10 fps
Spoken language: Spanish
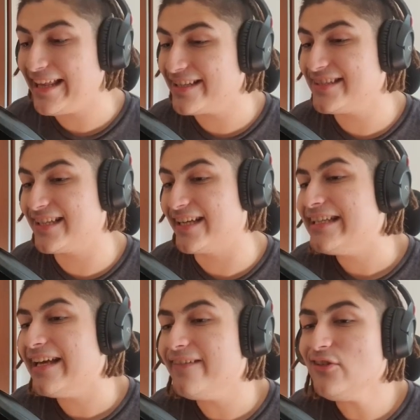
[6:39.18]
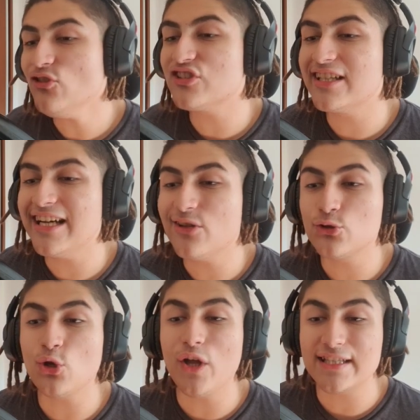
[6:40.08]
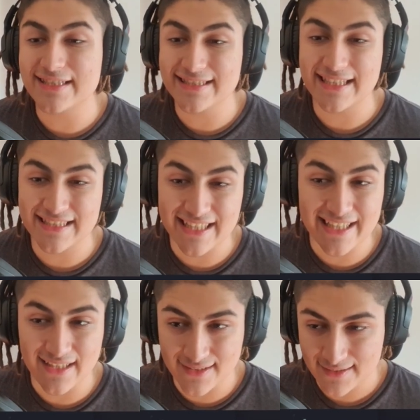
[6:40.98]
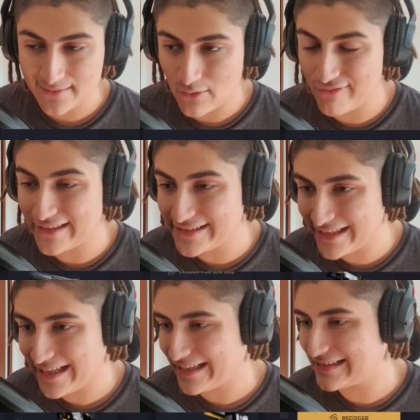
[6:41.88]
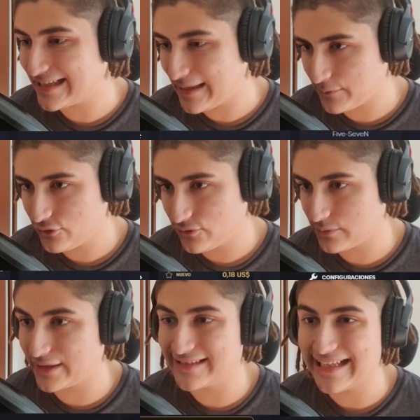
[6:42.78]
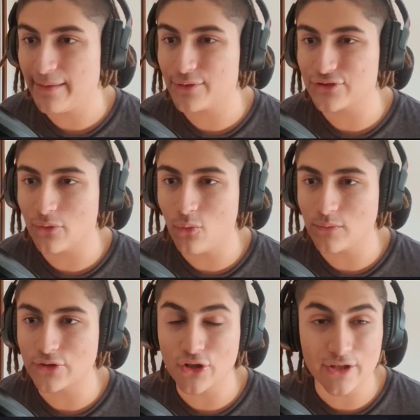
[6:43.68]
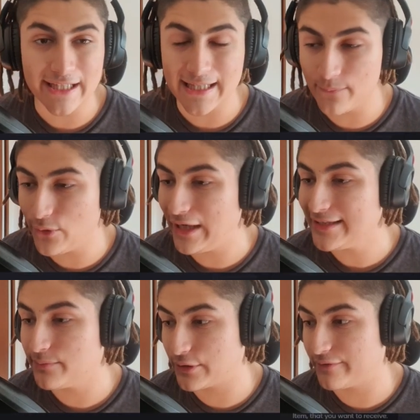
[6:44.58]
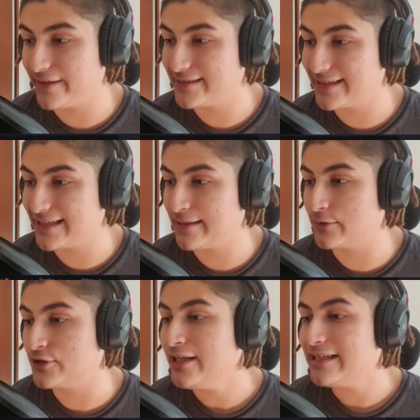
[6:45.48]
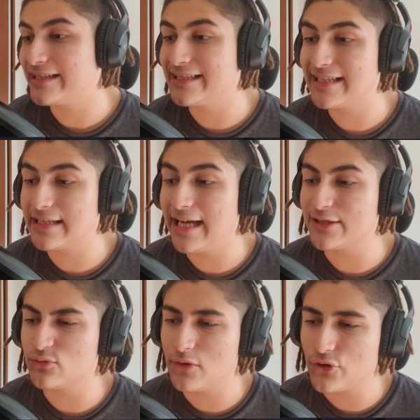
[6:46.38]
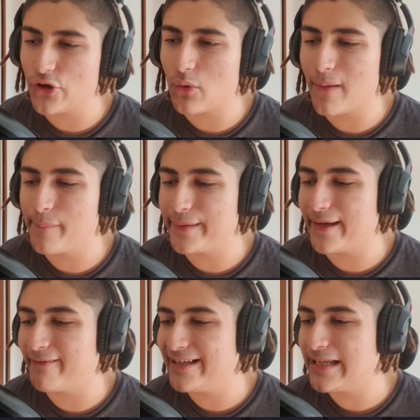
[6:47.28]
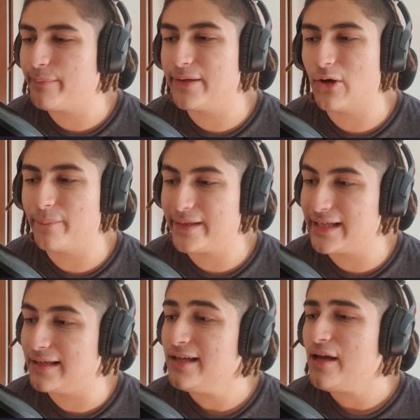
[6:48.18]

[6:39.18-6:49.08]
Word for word: Es decir, ni habiendo sacado todas esas skins, facheras que sacamos, porque sacamos un montón de skin piolas, porque fíjense que tenemos 3 acá, un montón de wps varias P2000,